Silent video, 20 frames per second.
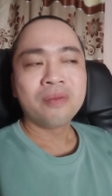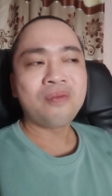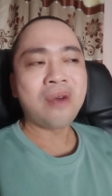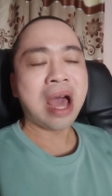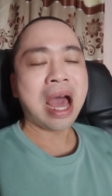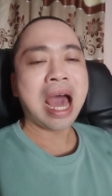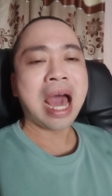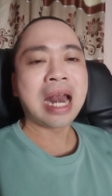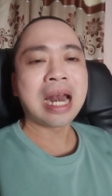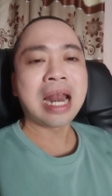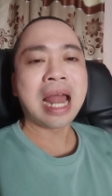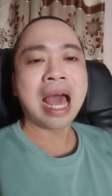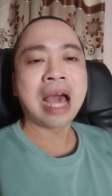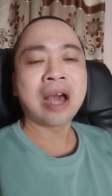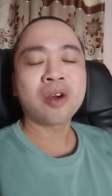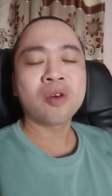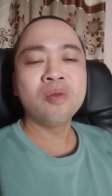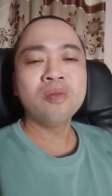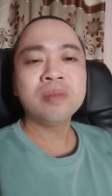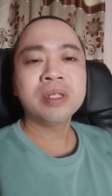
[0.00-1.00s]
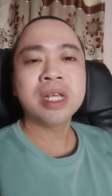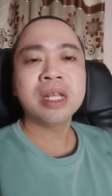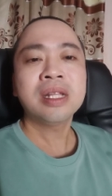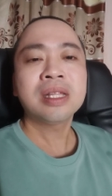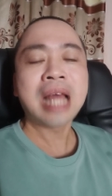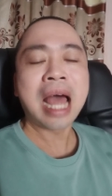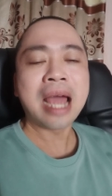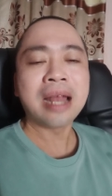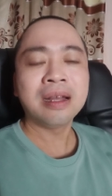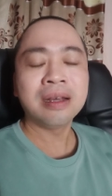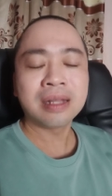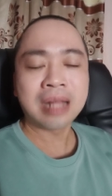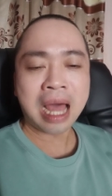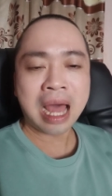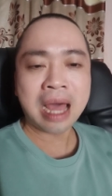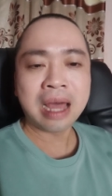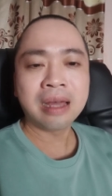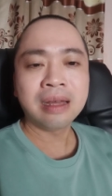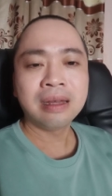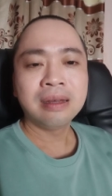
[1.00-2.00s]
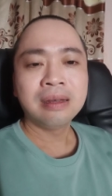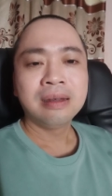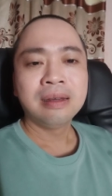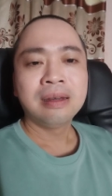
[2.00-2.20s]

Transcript: và an lạc cũng chính tại nơi ta